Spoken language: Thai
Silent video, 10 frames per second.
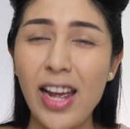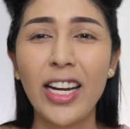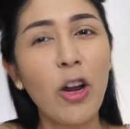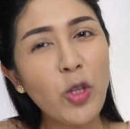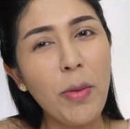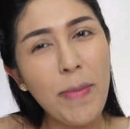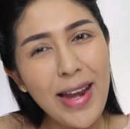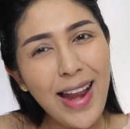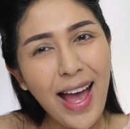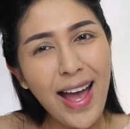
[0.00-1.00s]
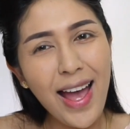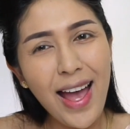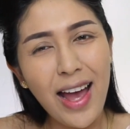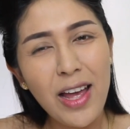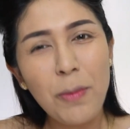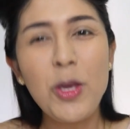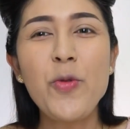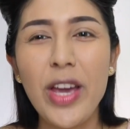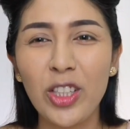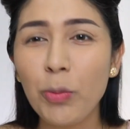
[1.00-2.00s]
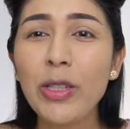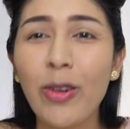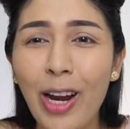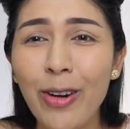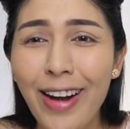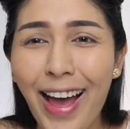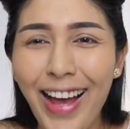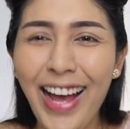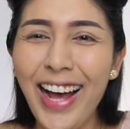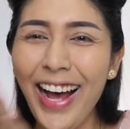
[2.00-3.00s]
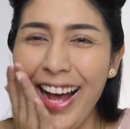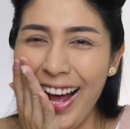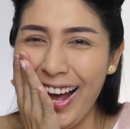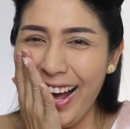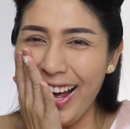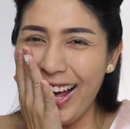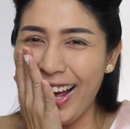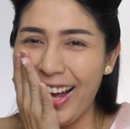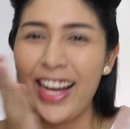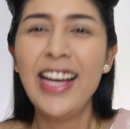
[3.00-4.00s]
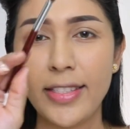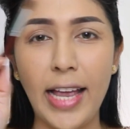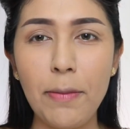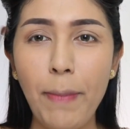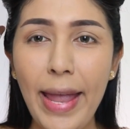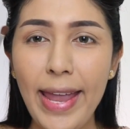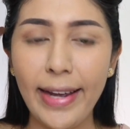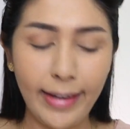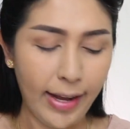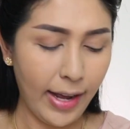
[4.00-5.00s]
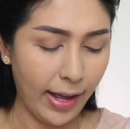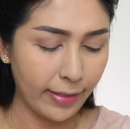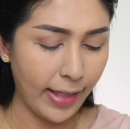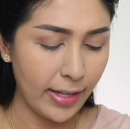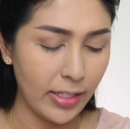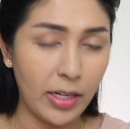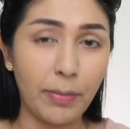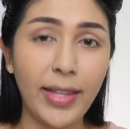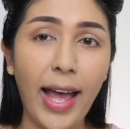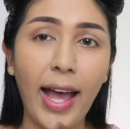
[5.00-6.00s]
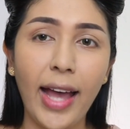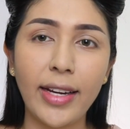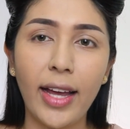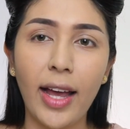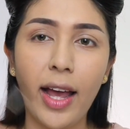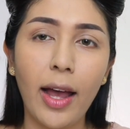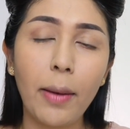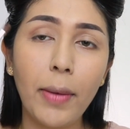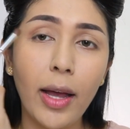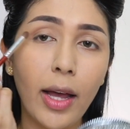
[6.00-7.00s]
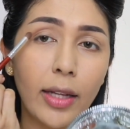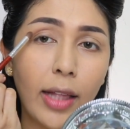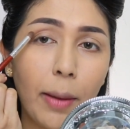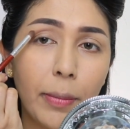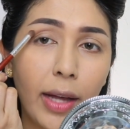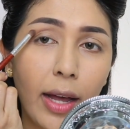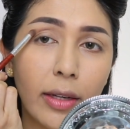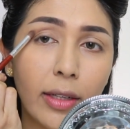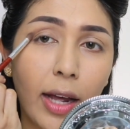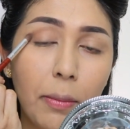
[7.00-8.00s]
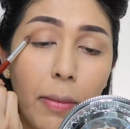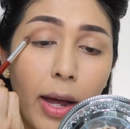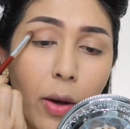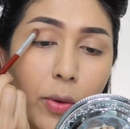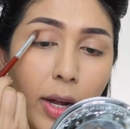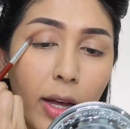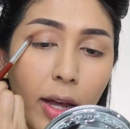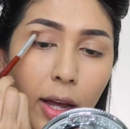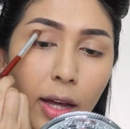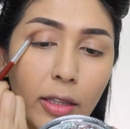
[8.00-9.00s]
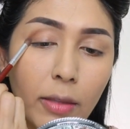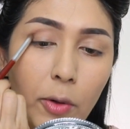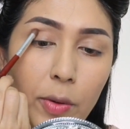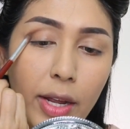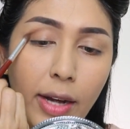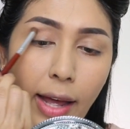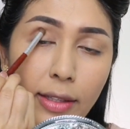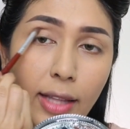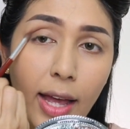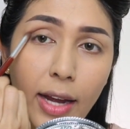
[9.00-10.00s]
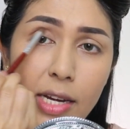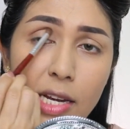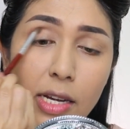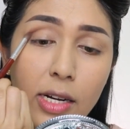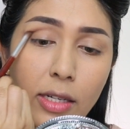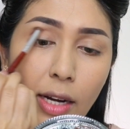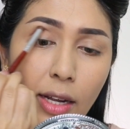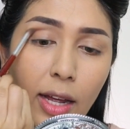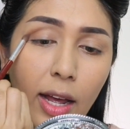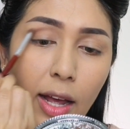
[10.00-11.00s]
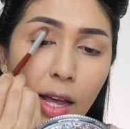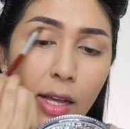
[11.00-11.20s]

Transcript: ถ้าเราสวยแบบเบลล่าพี่เวียก็ต้องเป็นของเราแล้วล่ะ ใช้แป้งนะคะแตะสีน้ำตาลนะคะมาทำการคัดเบ้านะคะบริเวณหางตานิดหนึ่งนะคะ